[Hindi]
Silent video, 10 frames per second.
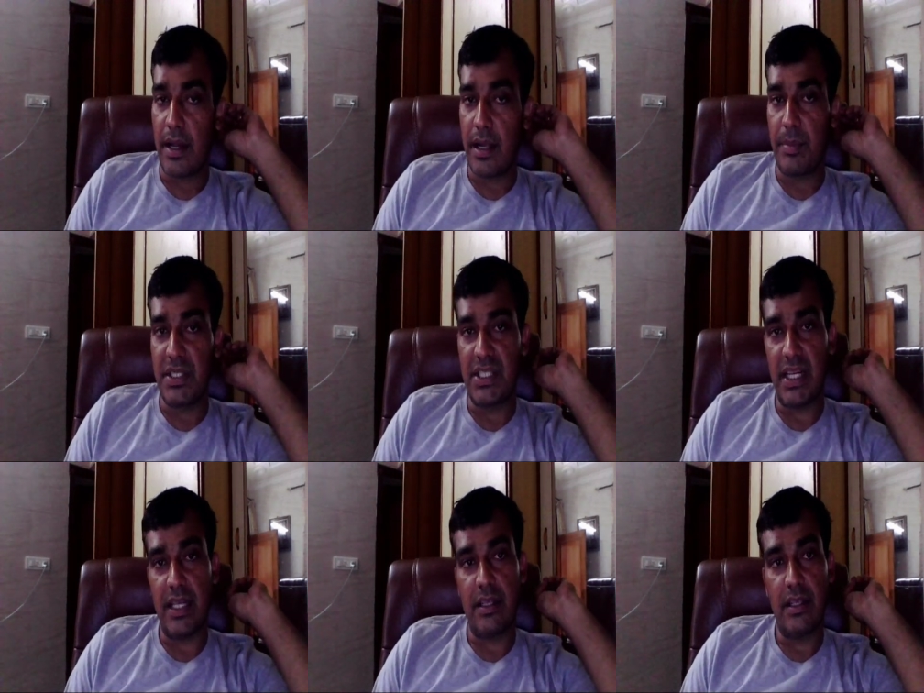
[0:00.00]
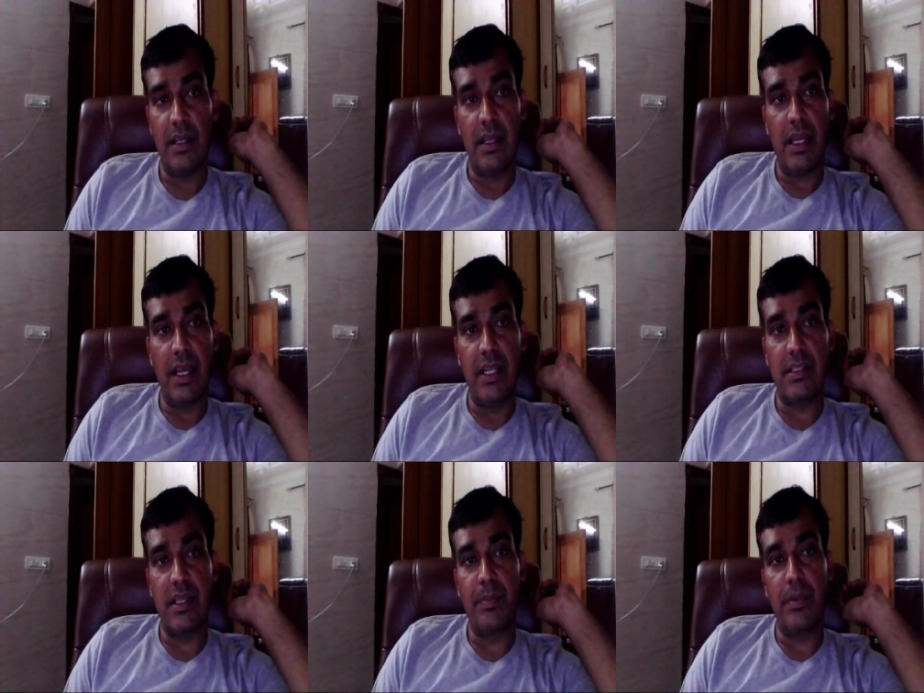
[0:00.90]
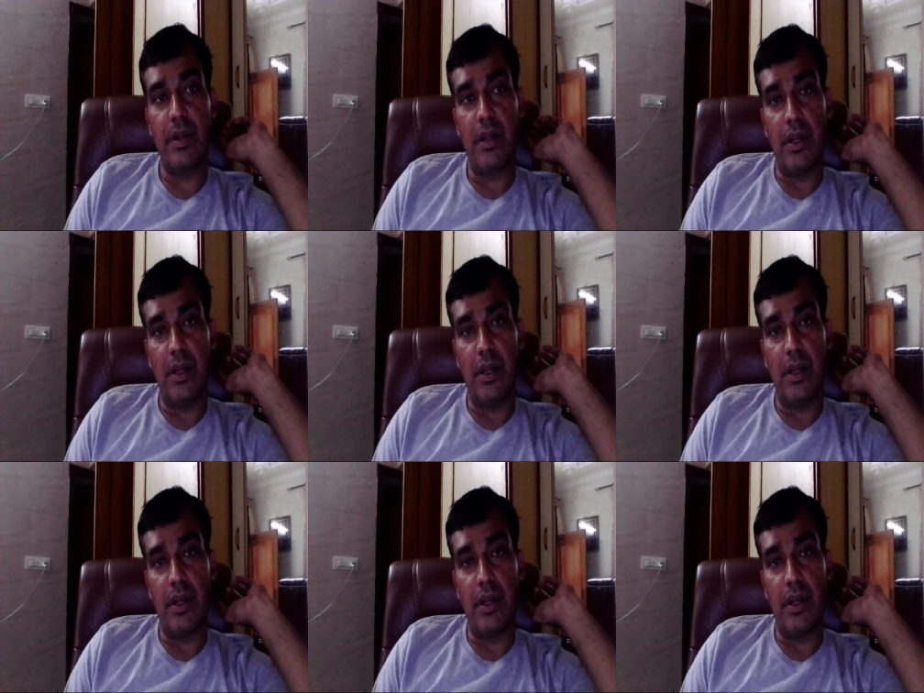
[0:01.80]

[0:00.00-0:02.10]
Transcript: नगर पंचायत इन सब